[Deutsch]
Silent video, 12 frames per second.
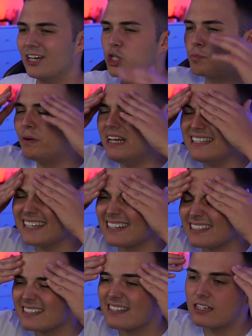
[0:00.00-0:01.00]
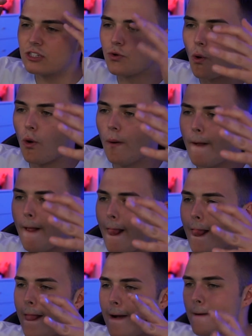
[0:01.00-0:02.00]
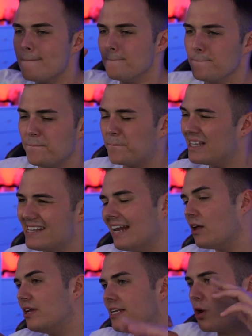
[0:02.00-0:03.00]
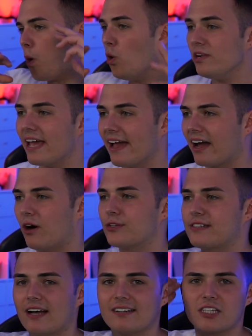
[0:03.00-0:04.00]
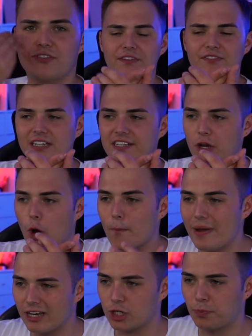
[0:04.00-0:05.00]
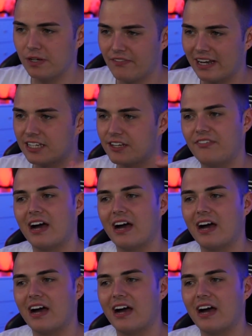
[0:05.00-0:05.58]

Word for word: Gespielt hat er sich so bisher noch nicht ultra herausragend, deswegen will ich ihn noch mehr spielen, weil ich